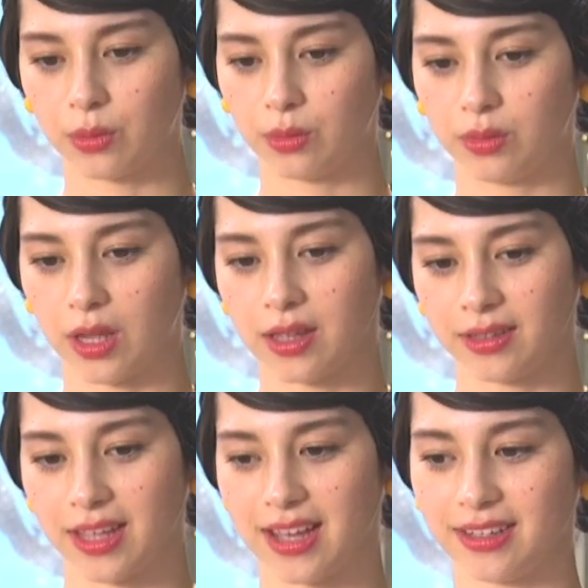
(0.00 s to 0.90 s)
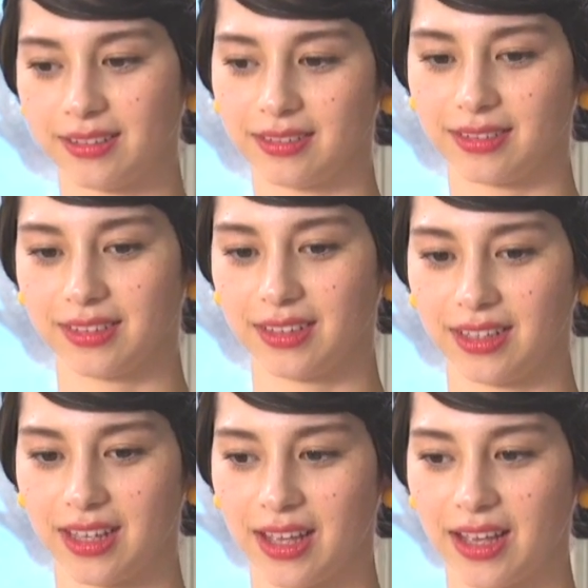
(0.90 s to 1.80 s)
こうだんだん
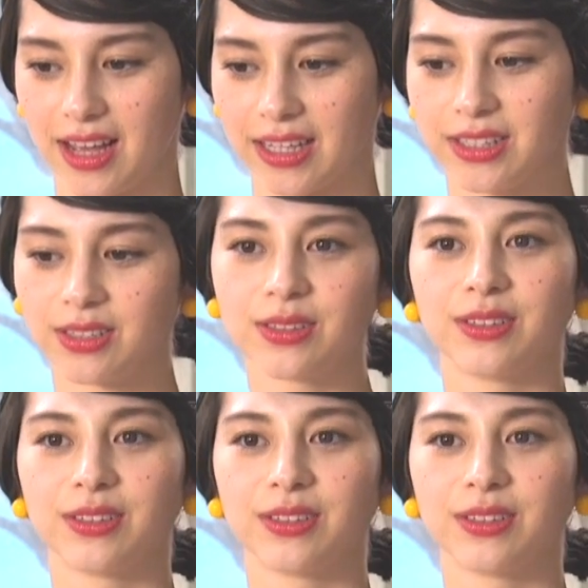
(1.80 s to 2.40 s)
暑